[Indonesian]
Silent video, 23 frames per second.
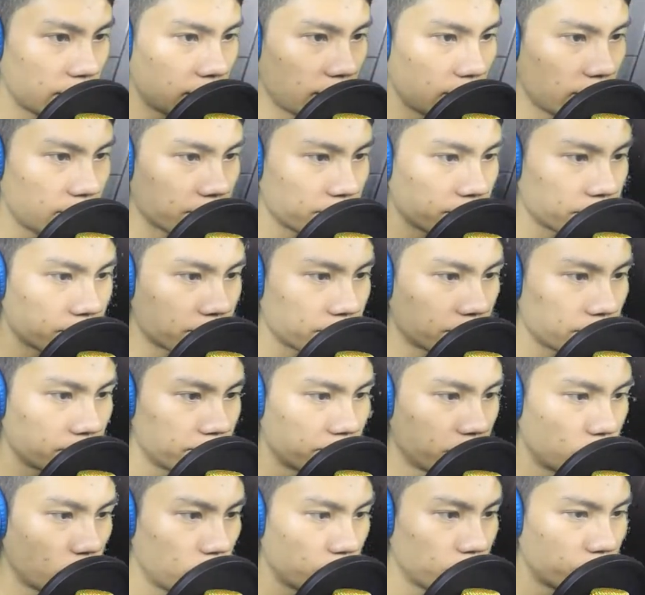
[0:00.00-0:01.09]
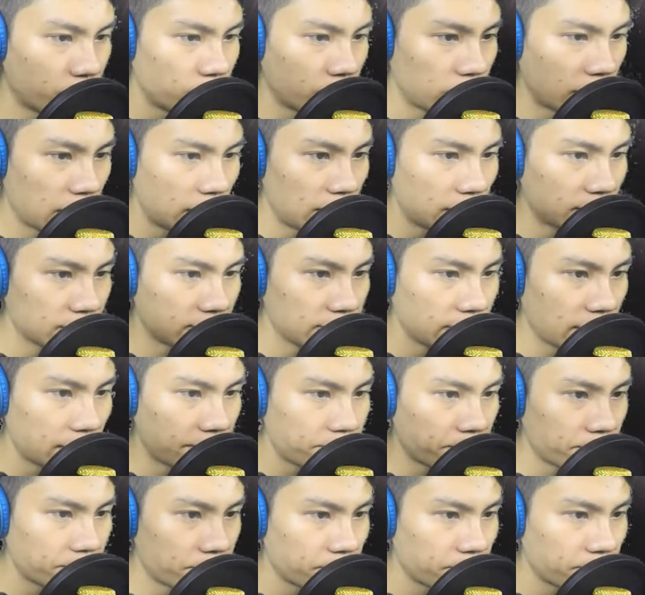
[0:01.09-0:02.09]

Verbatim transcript: Okay. Boom, ya, sip.